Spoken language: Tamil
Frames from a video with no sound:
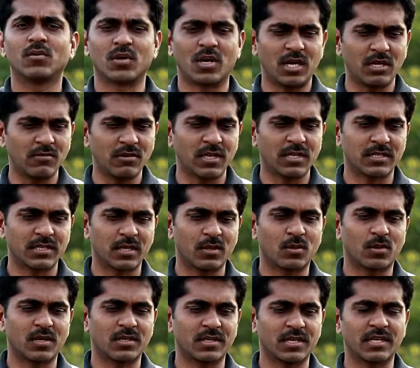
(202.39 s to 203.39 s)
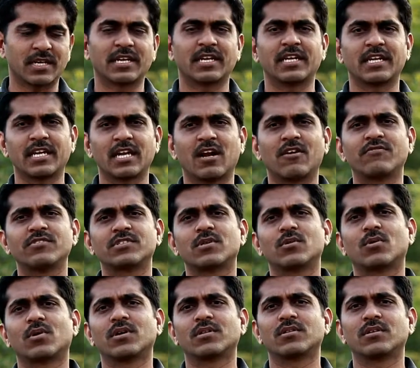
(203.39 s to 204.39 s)
ஒரு அலுவலகத்தில் உட்காந்துருக்கீங்க நீங்கள்
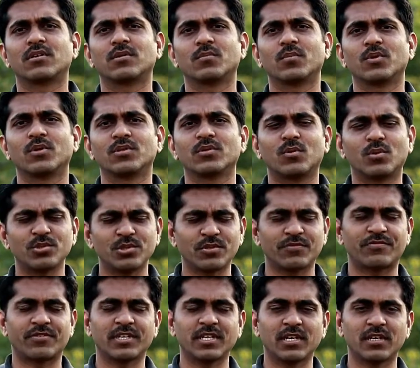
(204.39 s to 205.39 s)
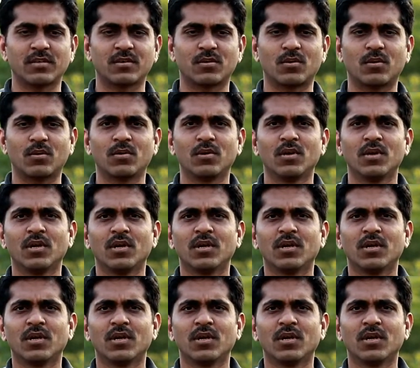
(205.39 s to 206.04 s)
ஆஃபீஸில் உட்காந்துருக்கும் பொழுது கொஞ்சம் ஃப்ரீயாக இருக்கும்